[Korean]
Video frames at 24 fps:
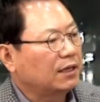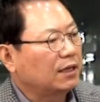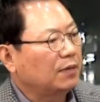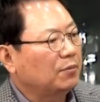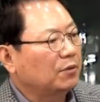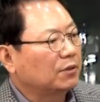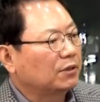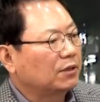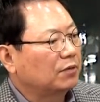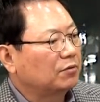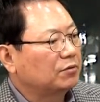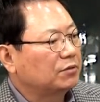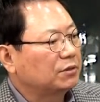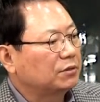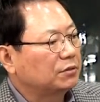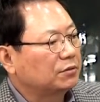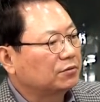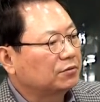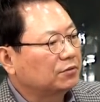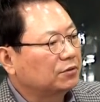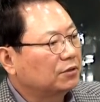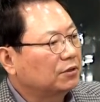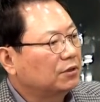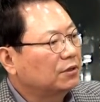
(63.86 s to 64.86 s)
4명 타고
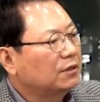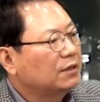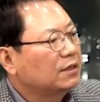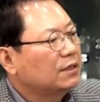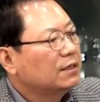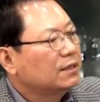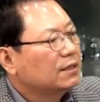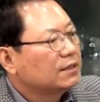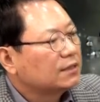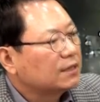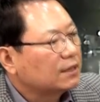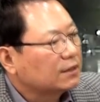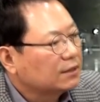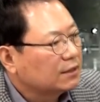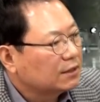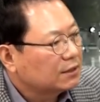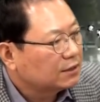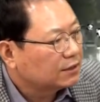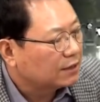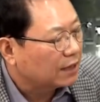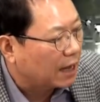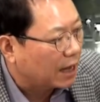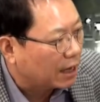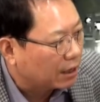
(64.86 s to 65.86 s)
있었고요.
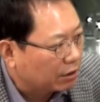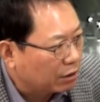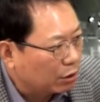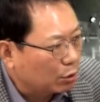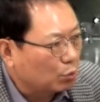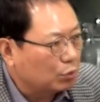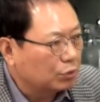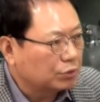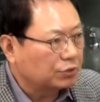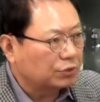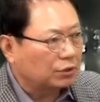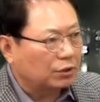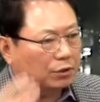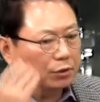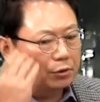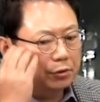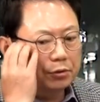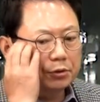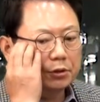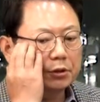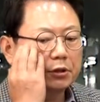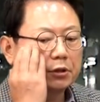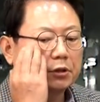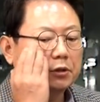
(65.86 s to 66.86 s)
상대는 안화골절,
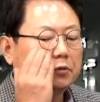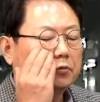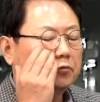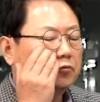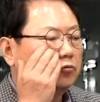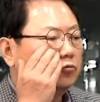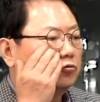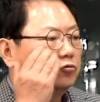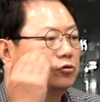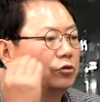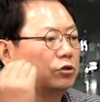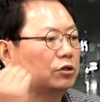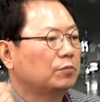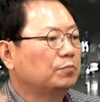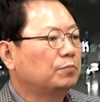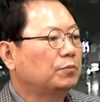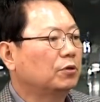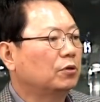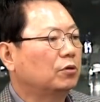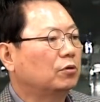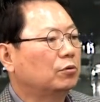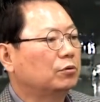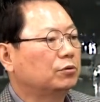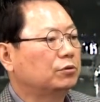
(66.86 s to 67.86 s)
여기
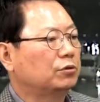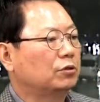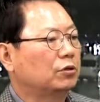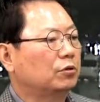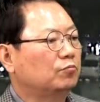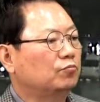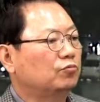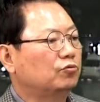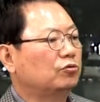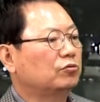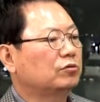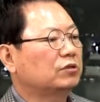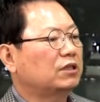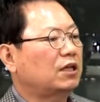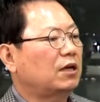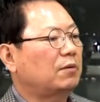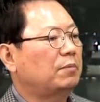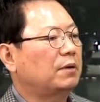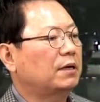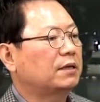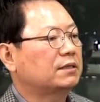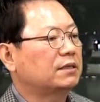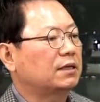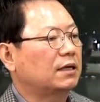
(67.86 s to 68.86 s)
눈두덩이뼈 골절, 무릎
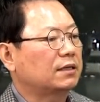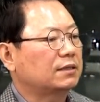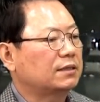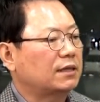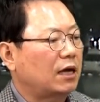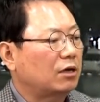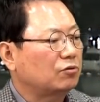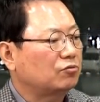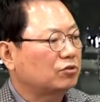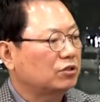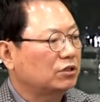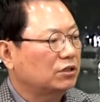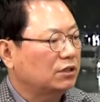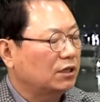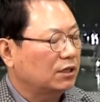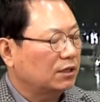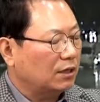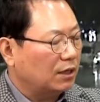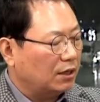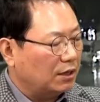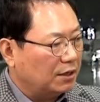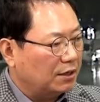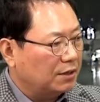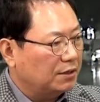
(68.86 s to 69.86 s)
타박상, 사주진단.
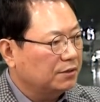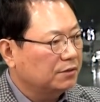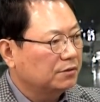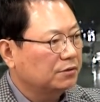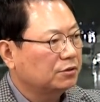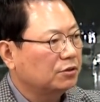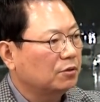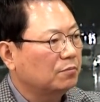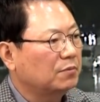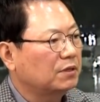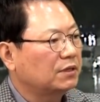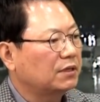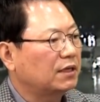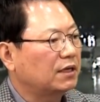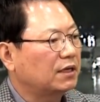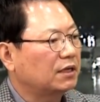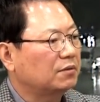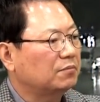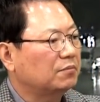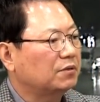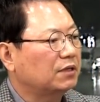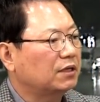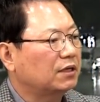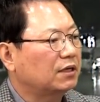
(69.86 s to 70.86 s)
아이고
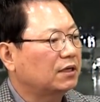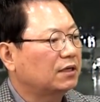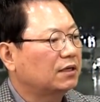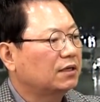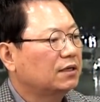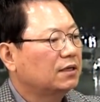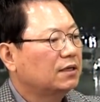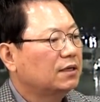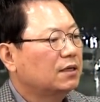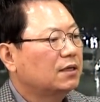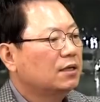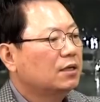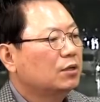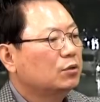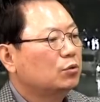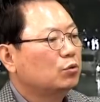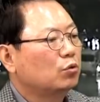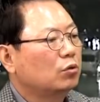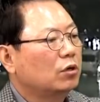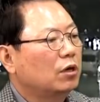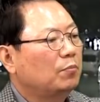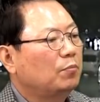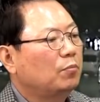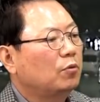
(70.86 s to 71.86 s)
천만다행입니다.
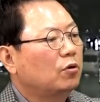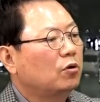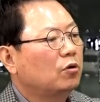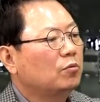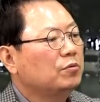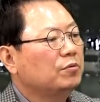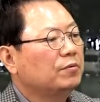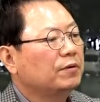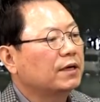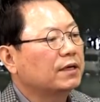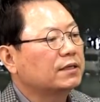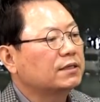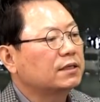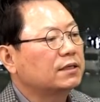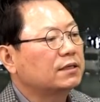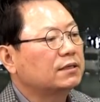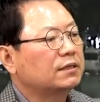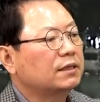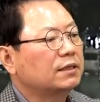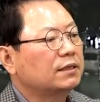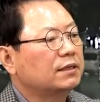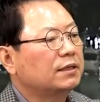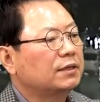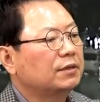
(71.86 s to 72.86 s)
종합보험이면 괜찮을
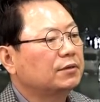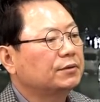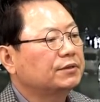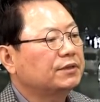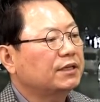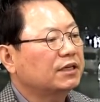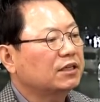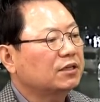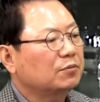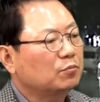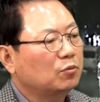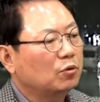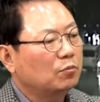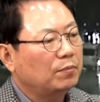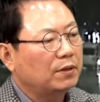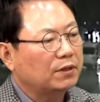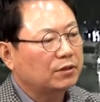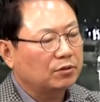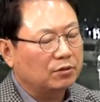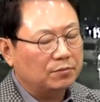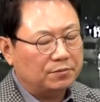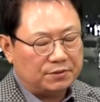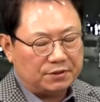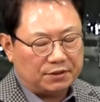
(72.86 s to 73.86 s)
텐데요.
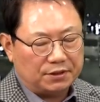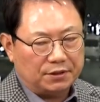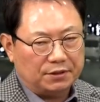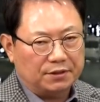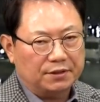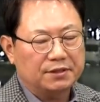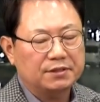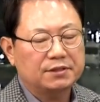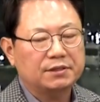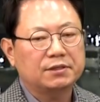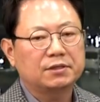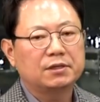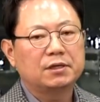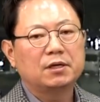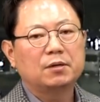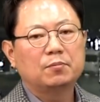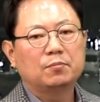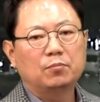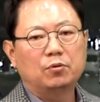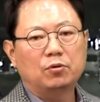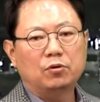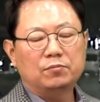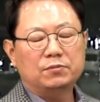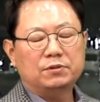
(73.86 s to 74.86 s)
책임보험밖에 없어요. 그래서
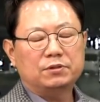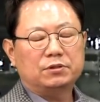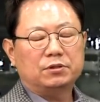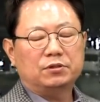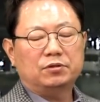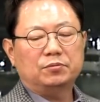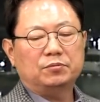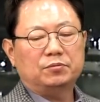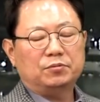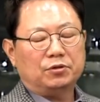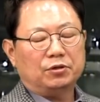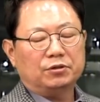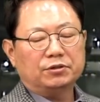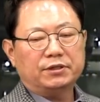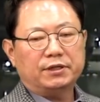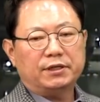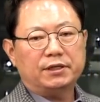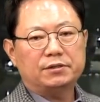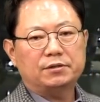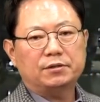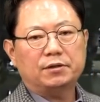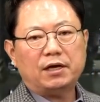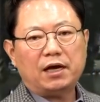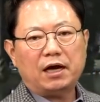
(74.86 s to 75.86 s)
보험
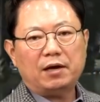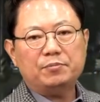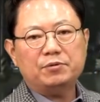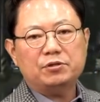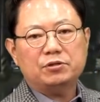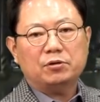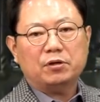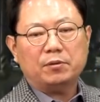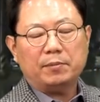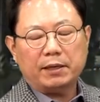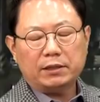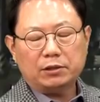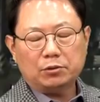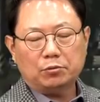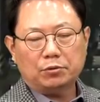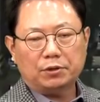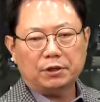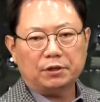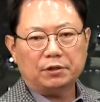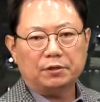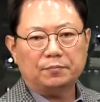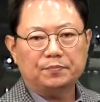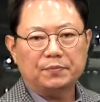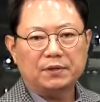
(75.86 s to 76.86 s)
경찰에서 합의서가
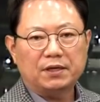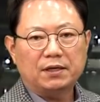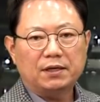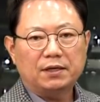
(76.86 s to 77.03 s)
받아오래요.